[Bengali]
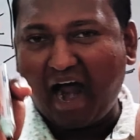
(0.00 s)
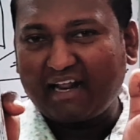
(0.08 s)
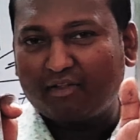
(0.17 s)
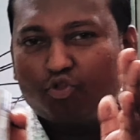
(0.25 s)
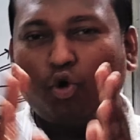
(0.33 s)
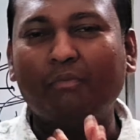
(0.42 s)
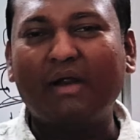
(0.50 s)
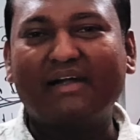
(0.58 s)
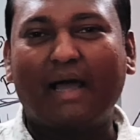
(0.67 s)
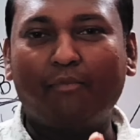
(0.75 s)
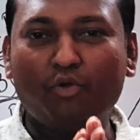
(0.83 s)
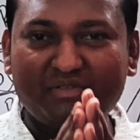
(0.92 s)
আর তোমরা
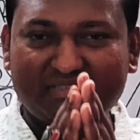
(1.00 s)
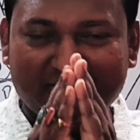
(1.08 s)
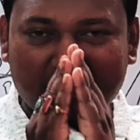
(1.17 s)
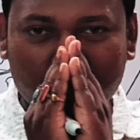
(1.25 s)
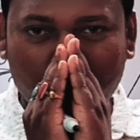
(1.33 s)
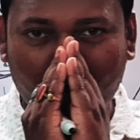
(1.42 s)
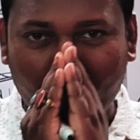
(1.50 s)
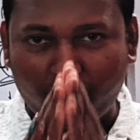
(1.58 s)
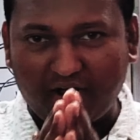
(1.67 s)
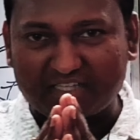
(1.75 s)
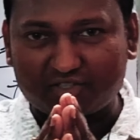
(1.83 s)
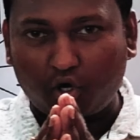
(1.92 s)
বিসিএস এর জন্য
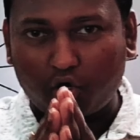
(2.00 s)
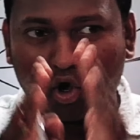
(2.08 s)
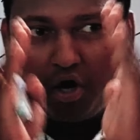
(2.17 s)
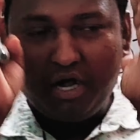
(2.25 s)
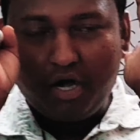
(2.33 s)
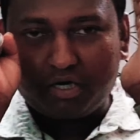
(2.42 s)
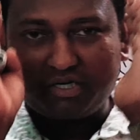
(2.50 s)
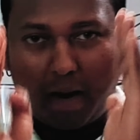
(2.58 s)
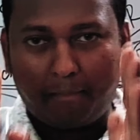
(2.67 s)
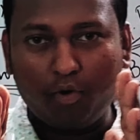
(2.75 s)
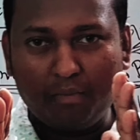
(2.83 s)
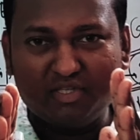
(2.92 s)
ফোকাস করো
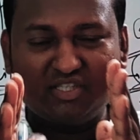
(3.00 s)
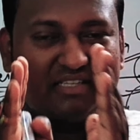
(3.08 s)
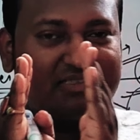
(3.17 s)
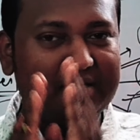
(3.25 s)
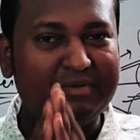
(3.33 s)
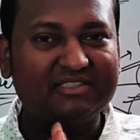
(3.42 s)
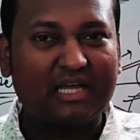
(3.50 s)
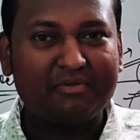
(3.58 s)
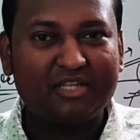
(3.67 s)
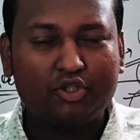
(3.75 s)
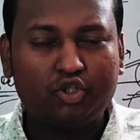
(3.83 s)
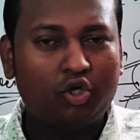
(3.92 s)
ডাব্লিউ বিসিএস সিভিল
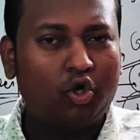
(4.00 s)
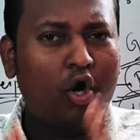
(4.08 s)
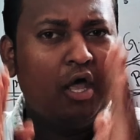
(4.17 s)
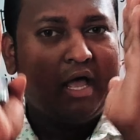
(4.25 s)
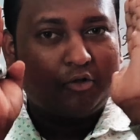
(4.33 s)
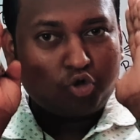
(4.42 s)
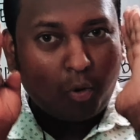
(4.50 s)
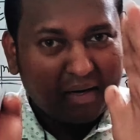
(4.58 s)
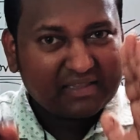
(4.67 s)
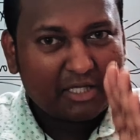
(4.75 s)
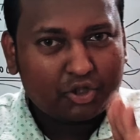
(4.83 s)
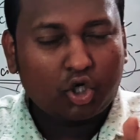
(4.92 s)
সার্ভিসের জন্য
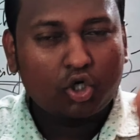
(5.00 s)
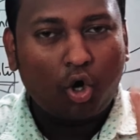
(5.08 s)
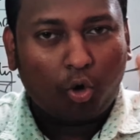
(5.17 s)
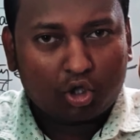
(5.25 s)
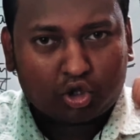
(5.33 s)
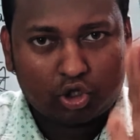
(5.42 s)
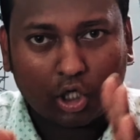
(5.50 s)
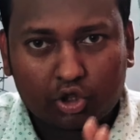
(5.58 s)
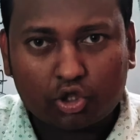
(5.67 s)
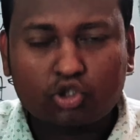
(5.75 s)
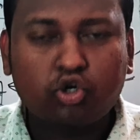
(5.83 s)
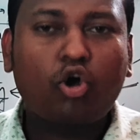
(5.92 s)
তোমাদের জন্য
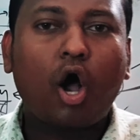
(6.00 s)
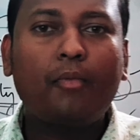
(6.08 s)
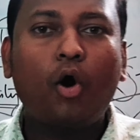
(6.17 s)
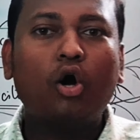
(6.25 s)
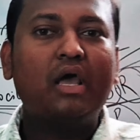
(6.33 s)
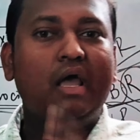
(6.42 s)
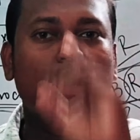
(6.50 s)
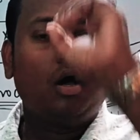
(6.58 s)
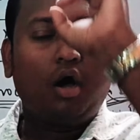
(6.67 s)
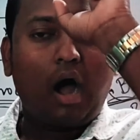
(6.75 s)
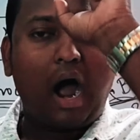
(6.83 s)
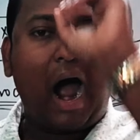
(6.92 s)
অত্যন্ত সুখবর
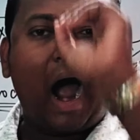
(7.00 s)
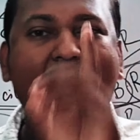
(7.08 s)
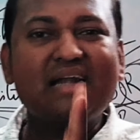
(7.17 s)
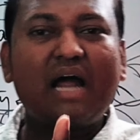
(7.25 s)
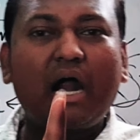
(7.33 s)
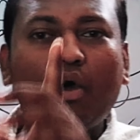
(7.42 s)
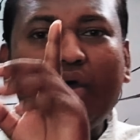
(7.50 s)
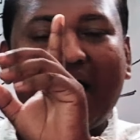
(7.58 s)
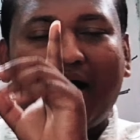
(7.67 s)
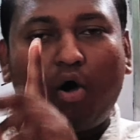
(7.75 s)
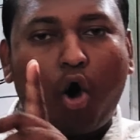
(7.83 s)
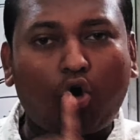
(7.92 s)
আঠারোই
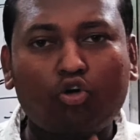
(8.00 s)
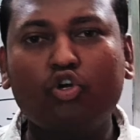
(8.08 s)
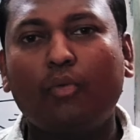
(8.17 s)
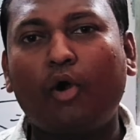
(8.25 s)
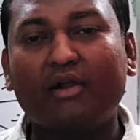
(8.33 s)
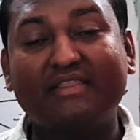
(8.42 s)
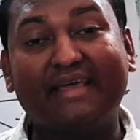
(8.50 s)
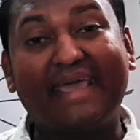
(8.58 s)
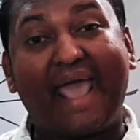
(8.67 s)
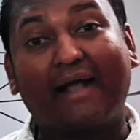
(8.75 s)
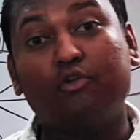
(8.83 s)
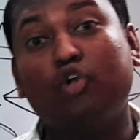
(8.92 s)
অক্টোবর
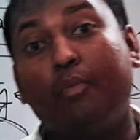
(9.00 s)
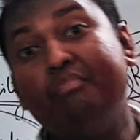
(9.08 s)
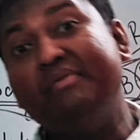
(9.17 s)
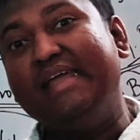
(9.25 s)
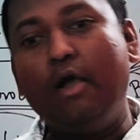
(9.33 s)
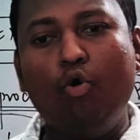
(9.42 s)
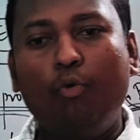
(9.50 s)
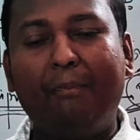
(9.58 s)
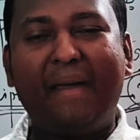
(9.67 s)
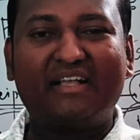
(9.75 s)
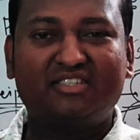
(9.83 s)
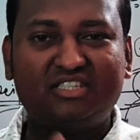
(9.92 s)
থেকে একদম নিউ
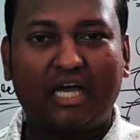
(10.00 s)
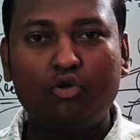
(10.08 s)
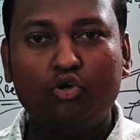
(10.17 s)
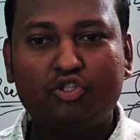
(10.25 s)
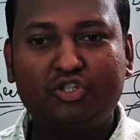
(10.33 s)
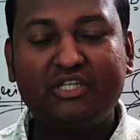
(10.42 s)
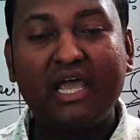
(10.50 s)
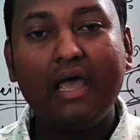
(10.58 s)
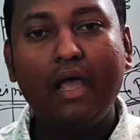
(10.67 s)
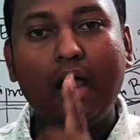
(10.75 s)
ব্যাচ চালু হচ্ছে